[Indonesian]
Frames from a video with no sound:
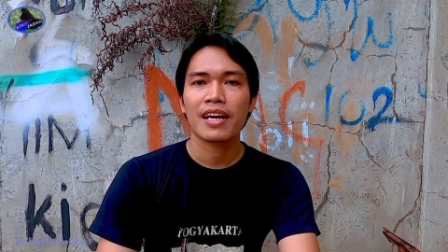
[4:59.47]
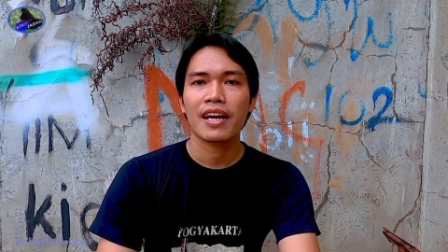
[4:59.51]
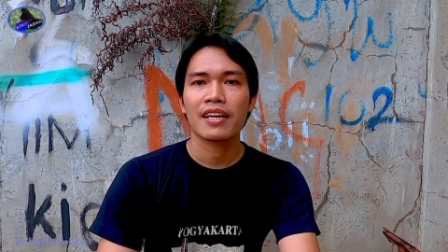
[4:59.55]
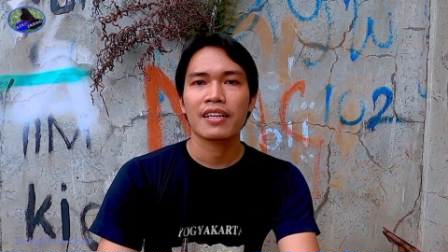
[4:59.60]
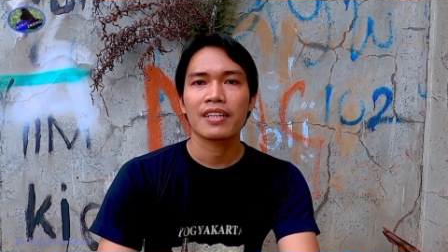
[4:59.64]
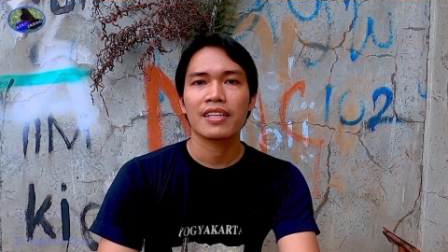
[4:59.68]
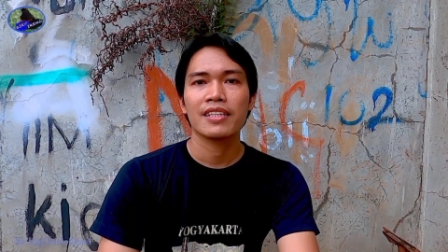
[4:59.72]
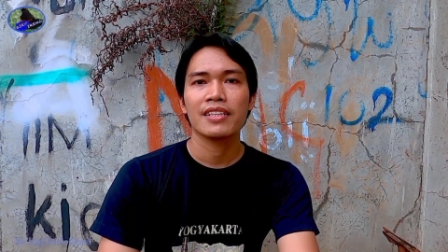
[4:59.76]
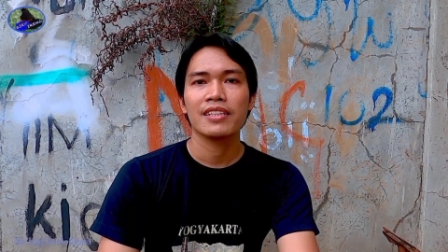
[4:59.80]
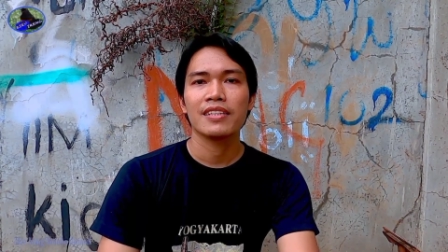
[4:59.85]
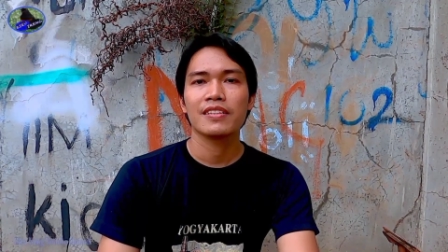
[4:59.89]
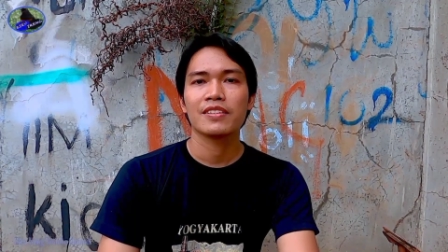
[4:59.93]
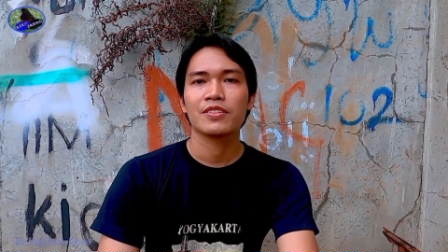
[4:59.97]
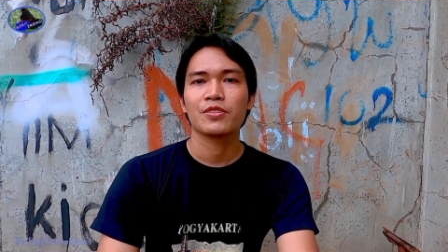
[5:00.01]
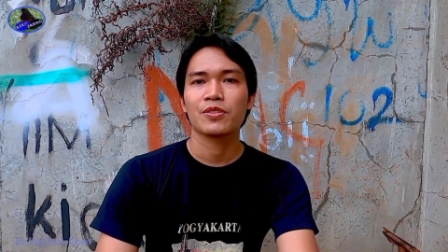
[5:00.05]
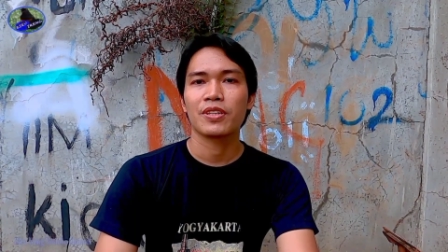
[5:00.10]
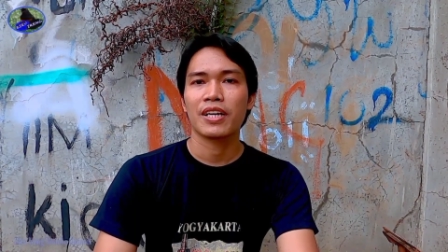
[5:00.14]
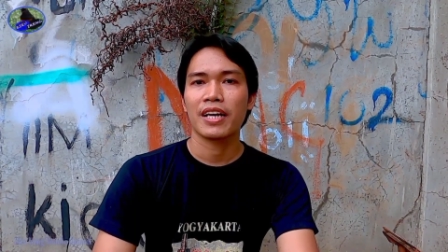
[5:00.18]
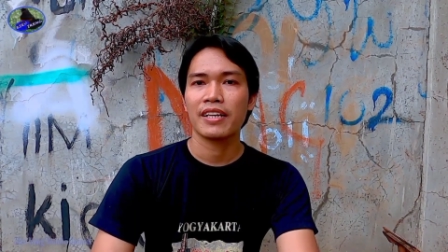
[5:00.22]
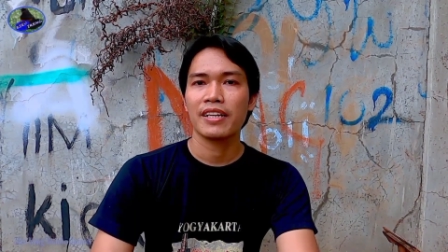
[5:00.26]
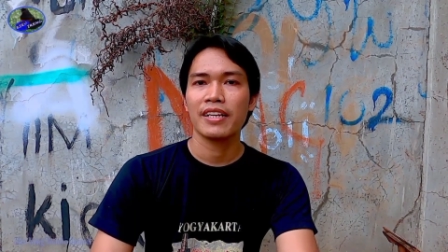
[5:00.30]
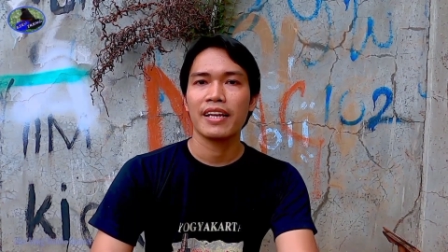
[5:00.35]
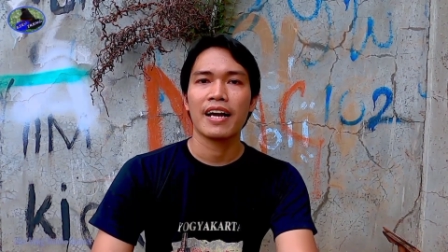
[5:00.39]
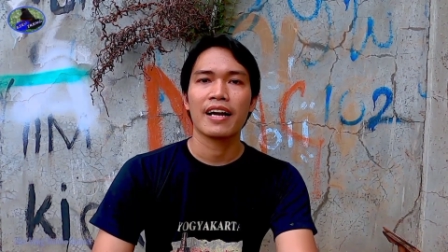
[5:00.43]
kaki
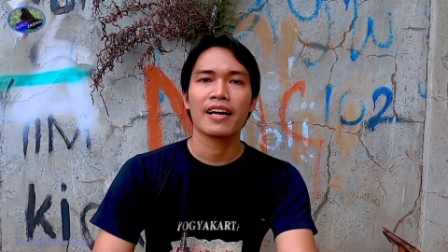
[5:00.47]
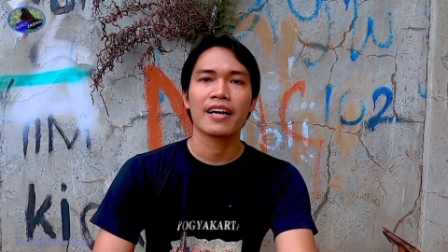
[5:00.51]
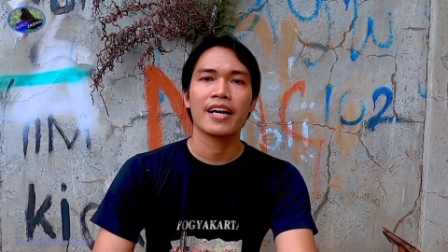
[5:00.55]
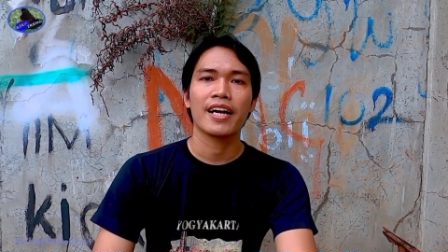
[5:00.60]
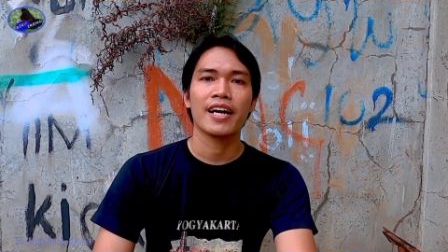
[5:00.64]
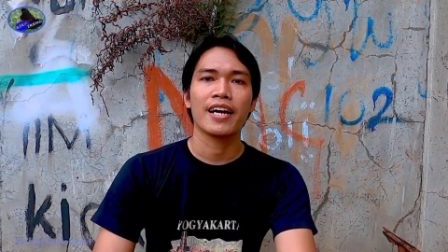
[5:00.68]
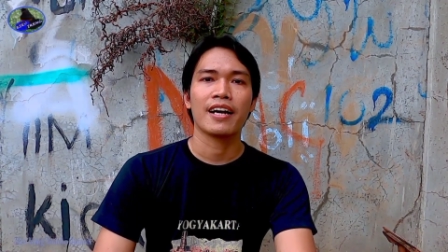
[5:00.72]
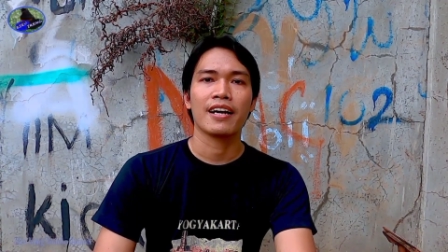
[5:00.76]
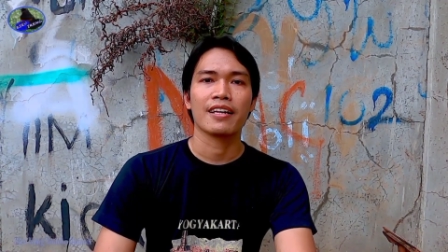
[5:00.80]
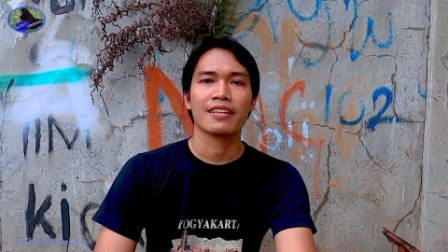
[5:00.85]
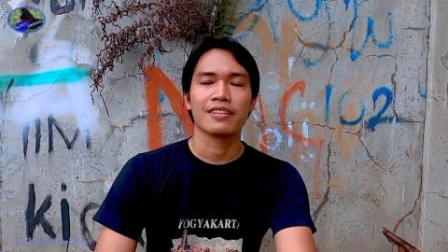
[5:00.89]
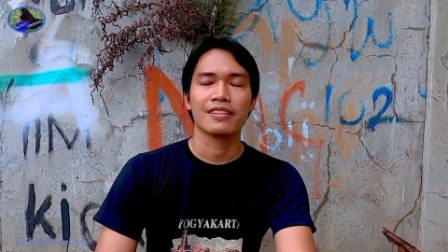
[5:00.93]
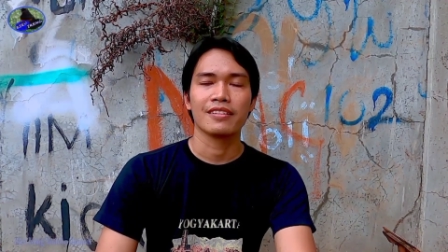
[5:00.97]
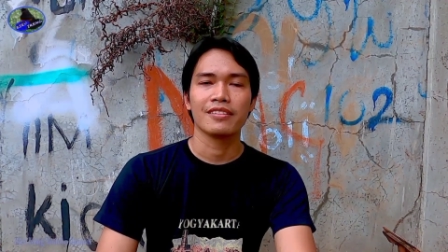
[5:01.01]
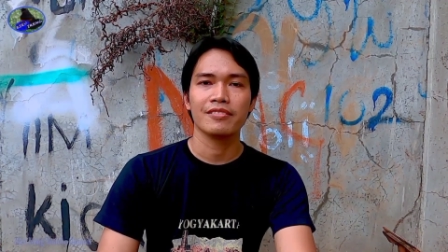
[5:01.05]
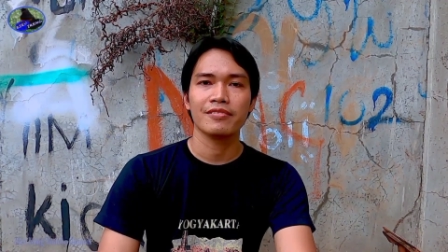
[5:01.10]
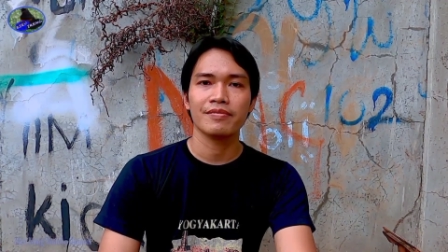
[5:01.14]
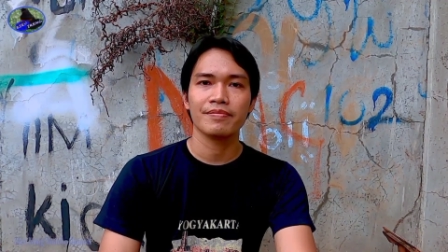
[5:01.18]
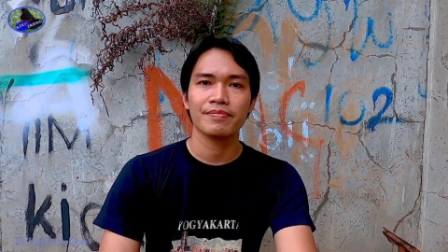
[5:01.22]
suka diangkat.